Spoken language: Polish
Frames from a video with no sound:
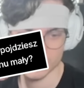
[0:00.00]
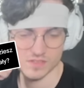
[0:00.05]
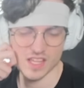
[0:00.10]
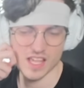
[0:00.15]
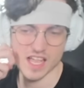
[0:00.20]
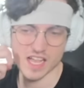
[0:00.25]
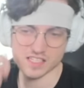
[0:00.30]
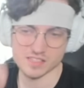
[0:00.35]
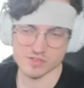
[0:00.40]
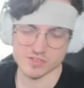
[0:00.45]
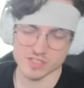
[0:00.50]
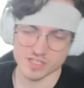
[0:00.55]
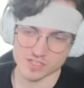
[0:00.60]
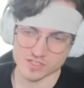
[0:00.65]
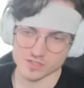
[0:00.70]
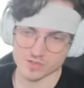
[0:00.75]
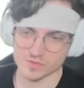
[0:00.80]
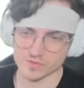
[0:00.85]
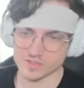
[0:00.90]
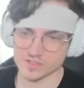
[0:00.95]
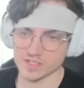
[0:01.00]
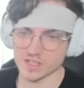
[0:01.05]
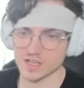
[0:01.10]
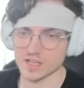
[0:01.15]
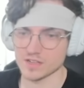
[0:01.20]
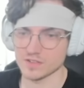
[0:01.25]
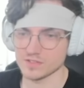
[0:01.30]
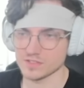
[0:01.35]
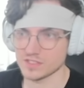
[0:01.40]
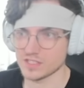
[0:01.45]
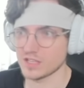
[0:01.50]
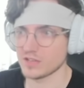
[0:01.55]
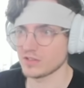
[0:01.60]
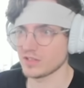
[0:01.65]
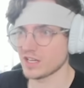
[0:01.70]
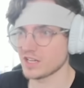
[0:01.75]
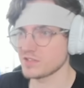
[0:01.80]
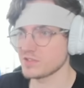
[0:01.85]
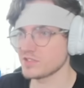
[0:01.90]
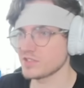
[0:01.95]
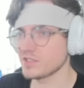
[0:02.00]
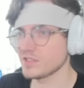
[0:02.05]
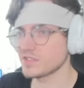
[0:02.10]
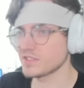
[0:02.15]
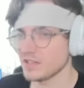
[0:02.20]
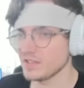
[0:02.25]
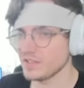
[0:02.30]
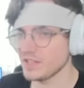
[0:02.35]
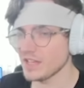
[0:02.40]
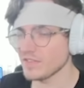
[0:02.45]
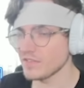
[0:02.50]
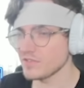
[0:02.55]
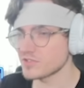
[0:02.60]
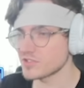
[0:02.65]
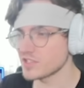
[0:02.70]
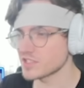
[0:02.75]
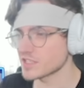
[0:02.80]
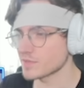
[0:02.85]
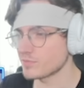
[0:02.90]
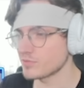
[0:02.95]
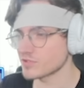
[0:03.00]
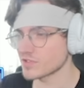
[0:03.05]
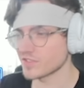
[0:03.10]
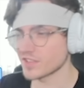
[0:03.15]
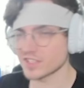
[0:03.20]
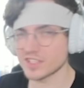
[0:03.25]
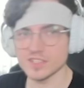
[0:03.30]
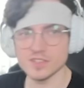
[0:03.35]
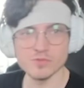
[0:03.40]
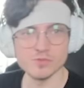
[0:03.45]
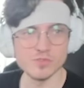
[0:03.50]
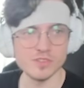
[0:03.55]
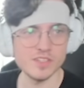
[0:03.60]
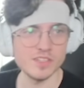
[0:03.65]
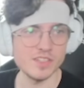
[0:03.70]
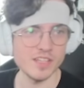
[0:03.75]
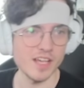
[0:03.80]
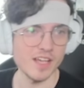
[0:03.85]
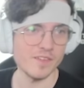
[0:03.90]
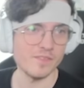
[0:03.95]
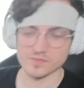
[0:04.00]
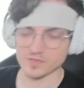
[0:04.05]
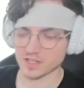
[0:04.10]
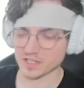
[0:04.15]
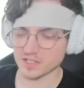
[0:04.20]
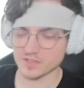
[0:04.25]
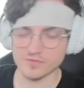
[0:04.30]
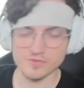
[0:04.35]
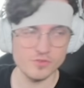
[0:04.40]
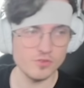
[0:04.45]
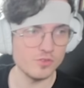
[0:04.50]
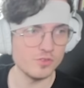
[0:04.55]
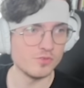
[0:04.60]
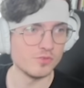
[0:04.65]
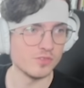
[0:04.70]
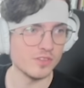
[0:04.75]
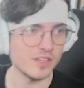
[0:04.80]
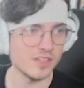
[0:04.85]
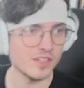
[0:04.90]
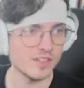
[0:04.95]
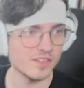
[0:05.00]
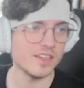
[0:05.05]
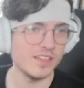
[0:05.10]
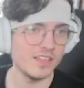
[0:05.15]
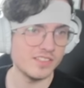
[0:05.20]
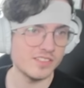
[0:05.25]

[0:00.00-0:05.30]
Nie chcę się na razie do fryzjera, serio, na razie nie wiem czy nie zapuszczam takich długich, nie? Takich długich.